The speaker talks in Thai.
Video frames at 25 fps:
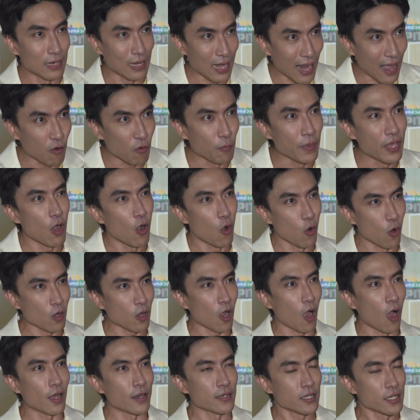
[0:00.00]
เรามีองค์
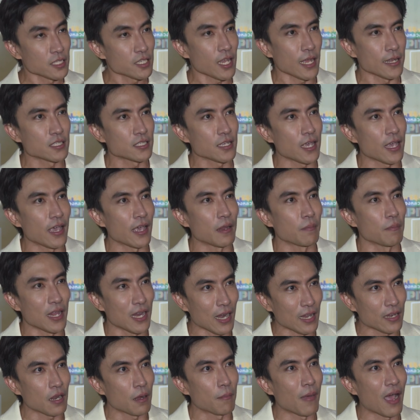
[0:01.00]
กรที่ชัดเจน มี
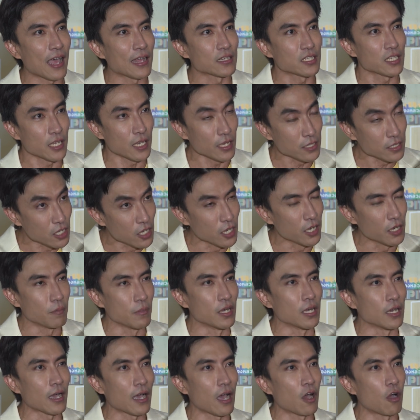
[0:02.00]
รัฐบาลที่ยื่น
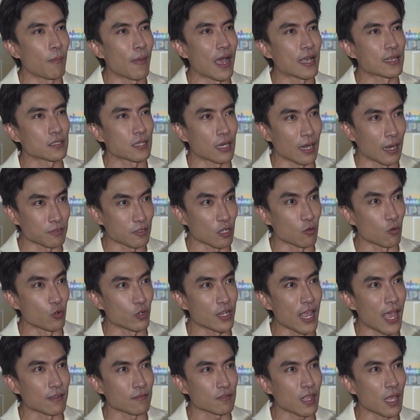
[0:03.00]
มือเข้ามาสนับสนุน
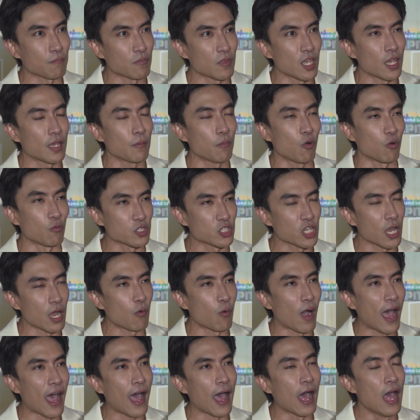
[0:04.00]
อย่างเต็มที่ ผมเชื่อ
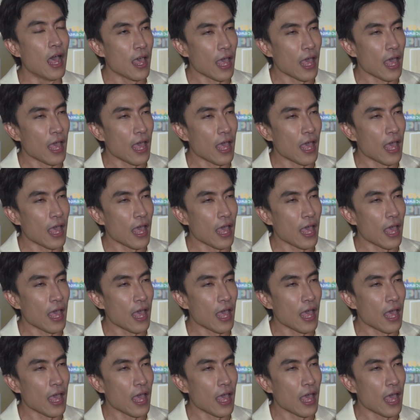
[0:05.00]
ว่า